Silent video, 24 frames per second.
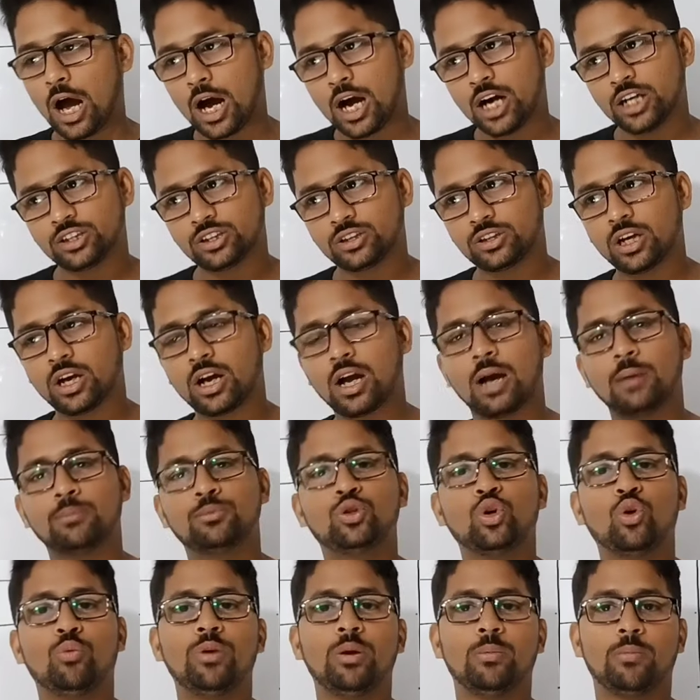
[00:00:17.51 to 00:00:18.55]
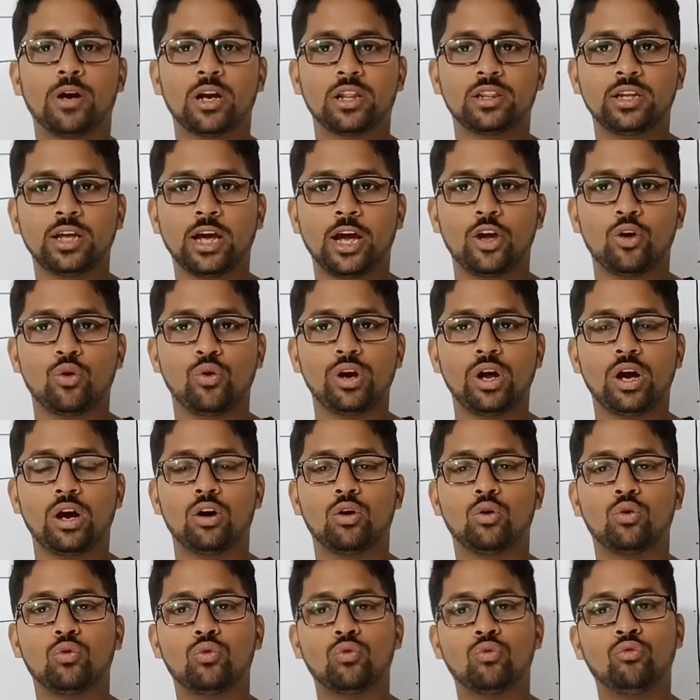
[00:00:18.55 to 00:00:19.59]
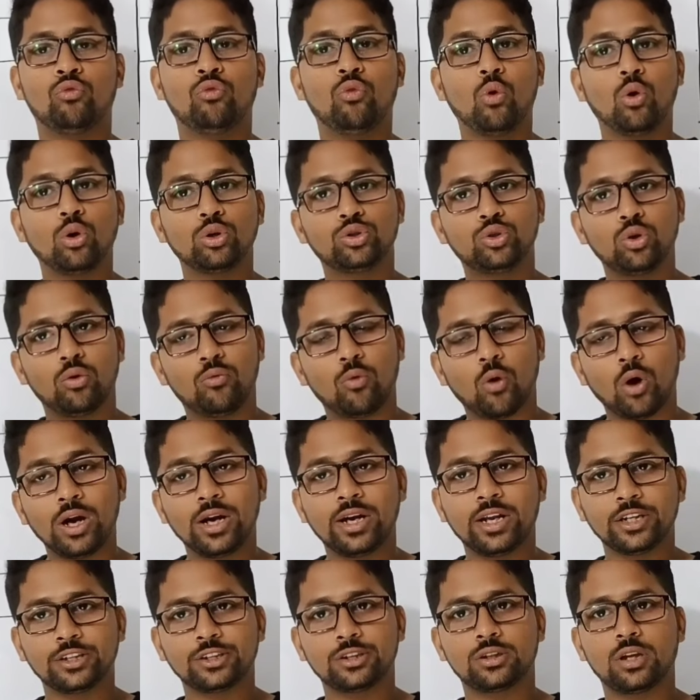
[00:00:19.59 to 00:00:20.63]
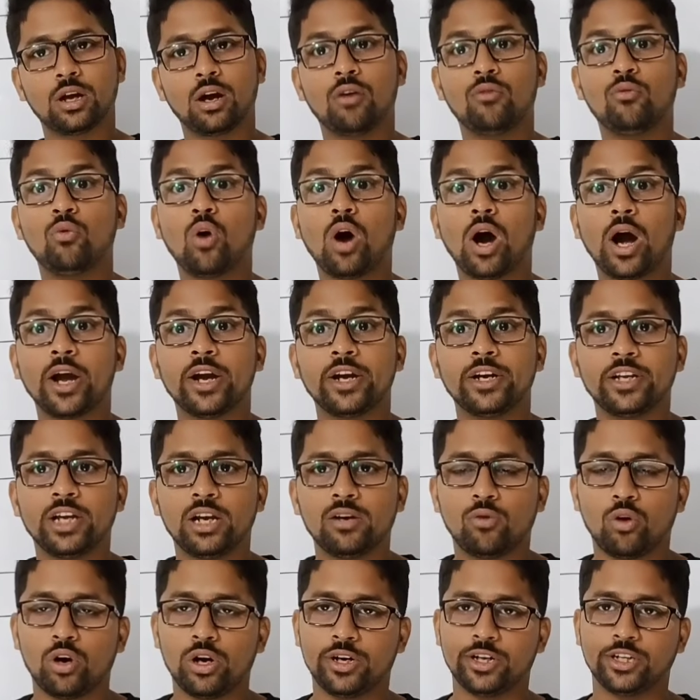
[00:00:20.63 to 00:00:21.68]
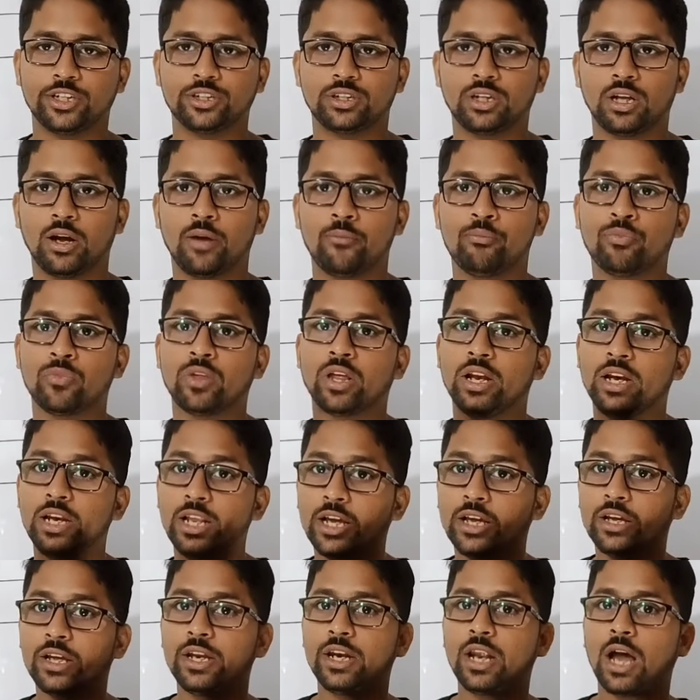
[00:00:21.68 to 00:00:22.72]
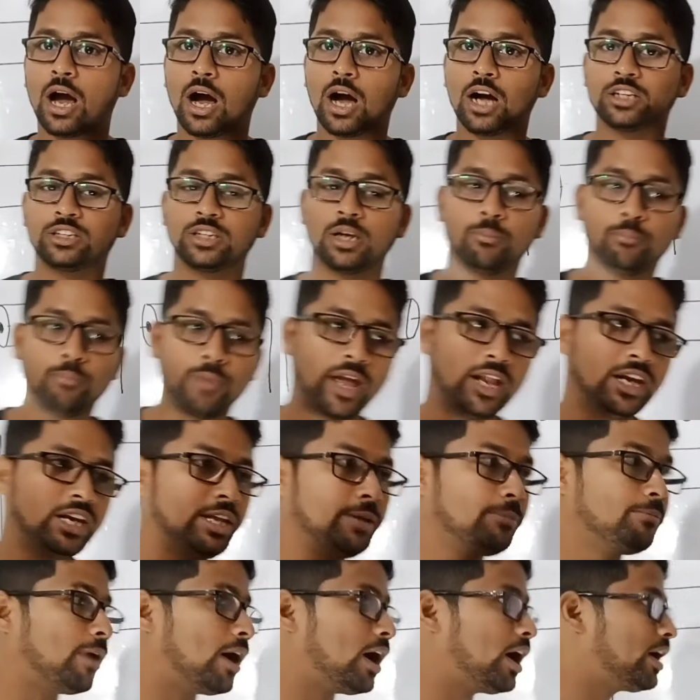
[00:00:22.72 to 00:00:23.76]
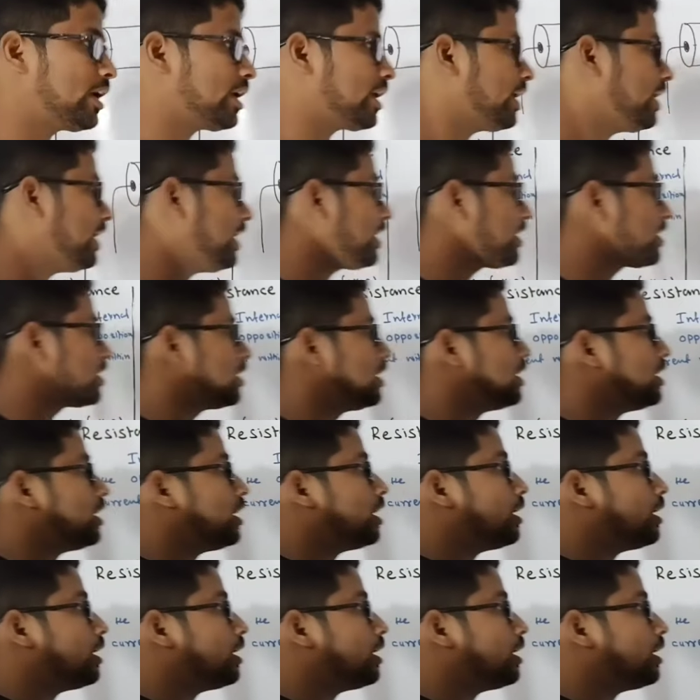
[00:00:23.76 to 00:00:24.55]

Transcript: आज तक आप जो भी पढ़ते आए हो ना वो जो वोल्टेज था वो आइडियल वोल्टेज था लेकिन आज आप पहली बार एक